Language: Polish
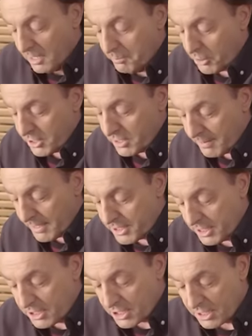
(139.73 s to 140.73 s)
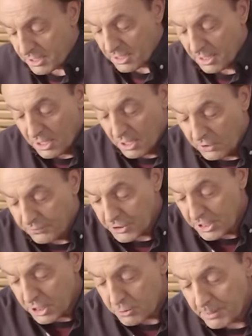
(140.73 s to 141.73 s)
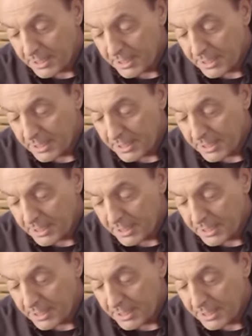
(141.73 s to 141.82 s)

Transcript: i proszę zobaczyć, podzieliliśmy